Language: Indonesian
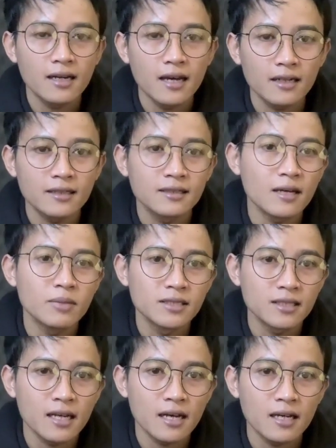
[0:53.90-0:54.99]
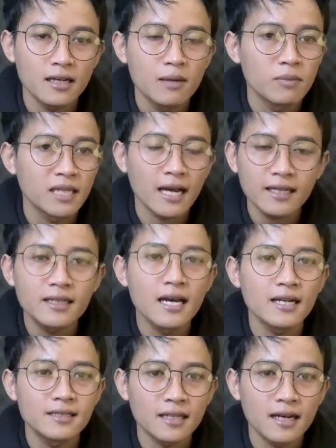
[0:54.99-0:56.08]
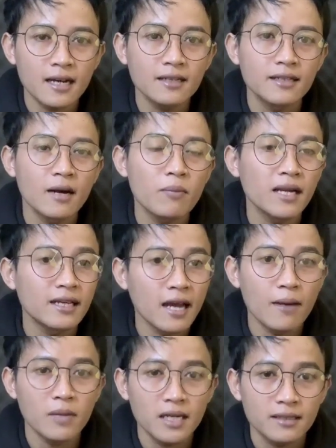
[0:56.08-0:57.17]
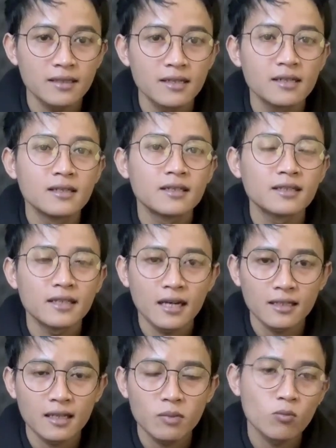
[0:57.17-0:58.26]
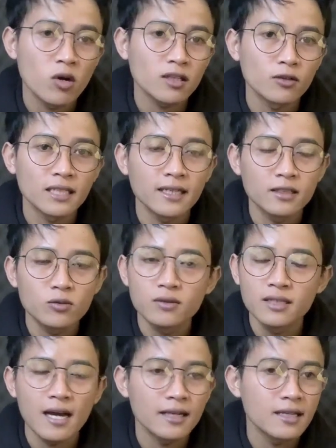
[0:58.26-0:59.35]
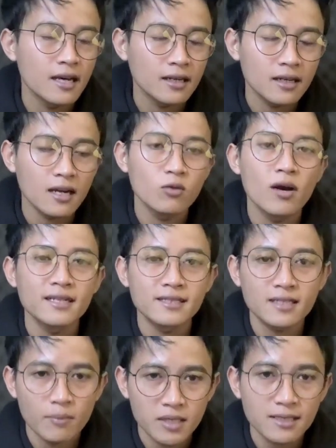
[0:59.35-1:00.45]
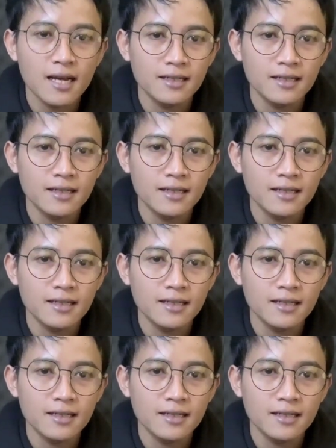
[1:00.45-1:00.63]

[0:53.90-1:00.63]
agar kita bisa menarik garis tengah yang paling aman ketika kita membuat konten itu nggak ada keraguan sama